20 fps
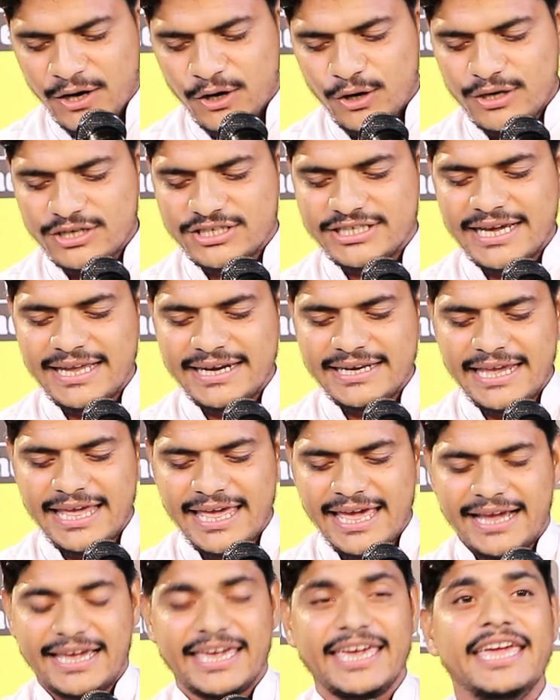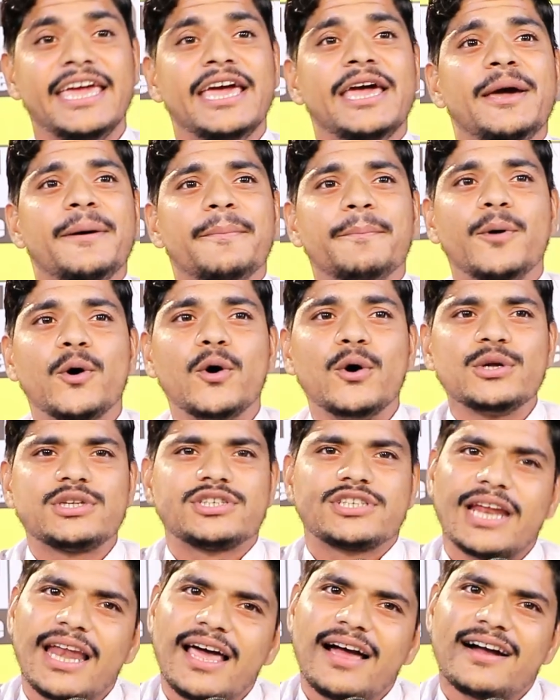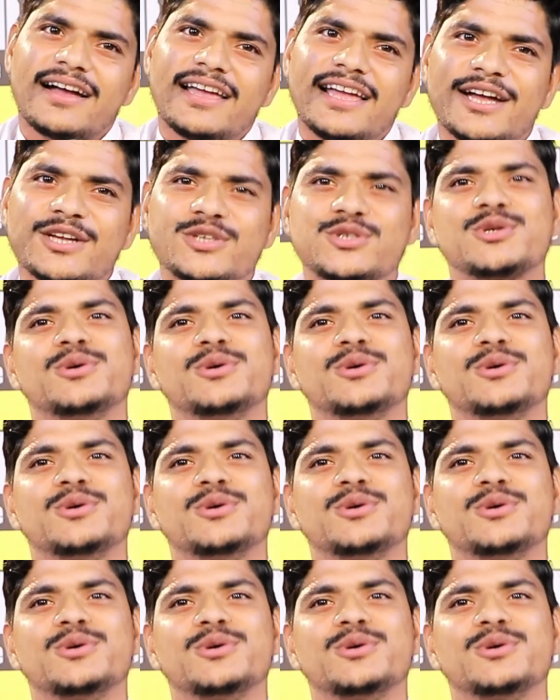और शेर यह है कि वो चला गया